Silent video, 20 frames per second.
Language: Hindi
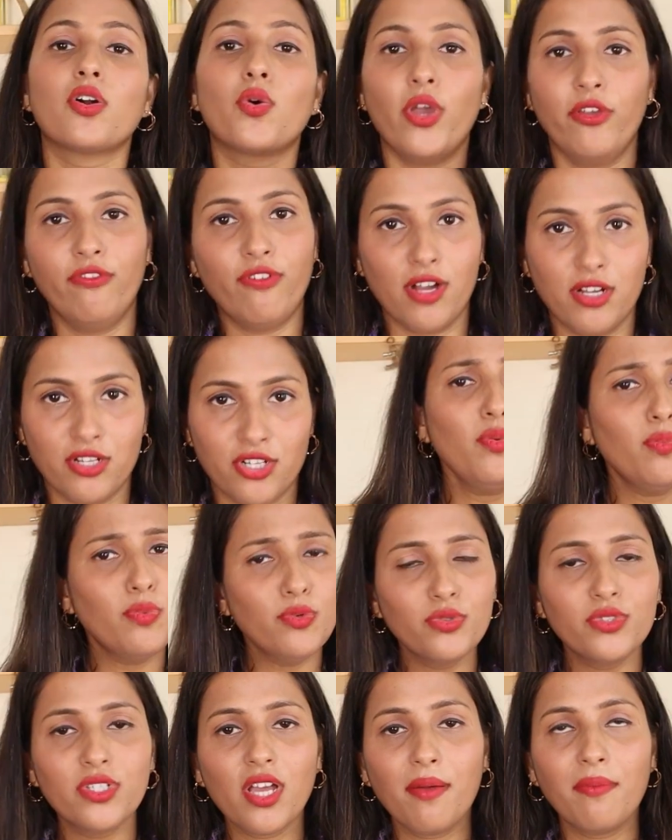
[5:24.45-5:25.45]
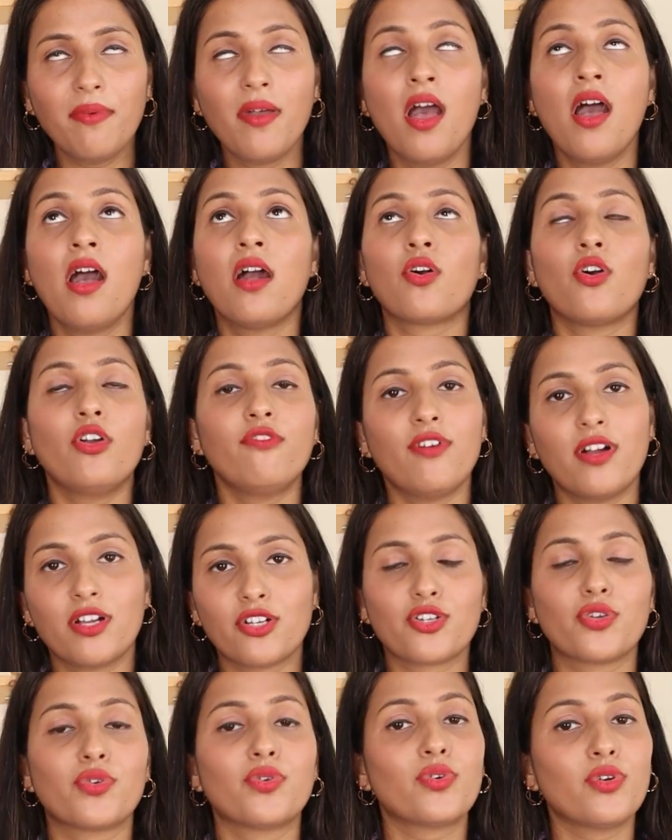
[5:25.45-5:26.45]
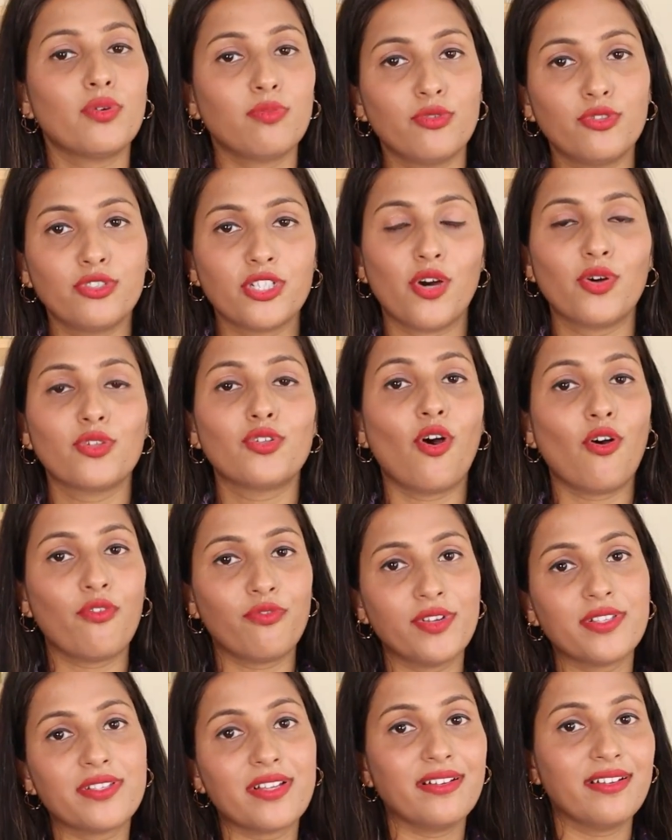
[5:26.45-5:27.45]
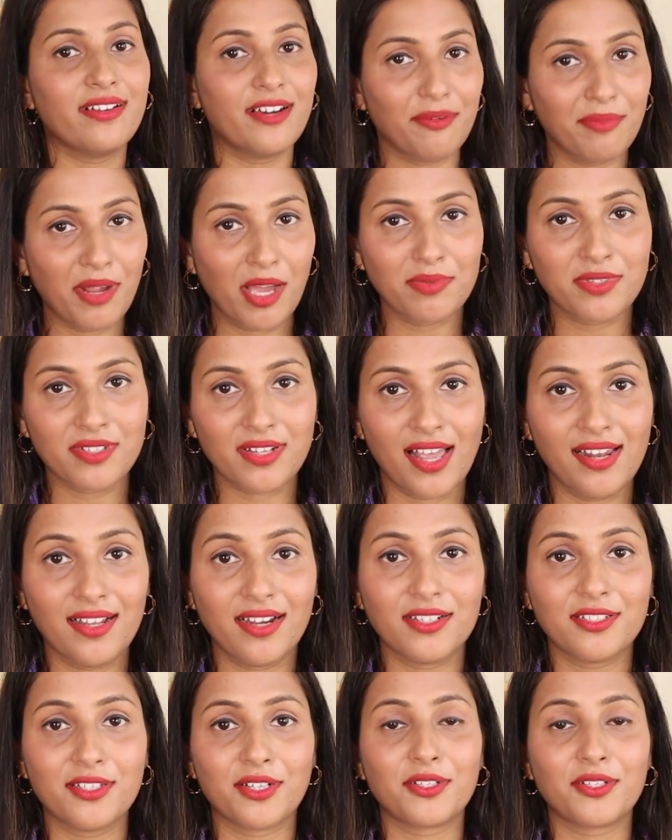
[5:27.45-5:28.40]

कोई फंक्शन पूजा कोई फंक्शन हो कोई पूजा हो तो ऑफिस एंड घर में आप स्टैंड कर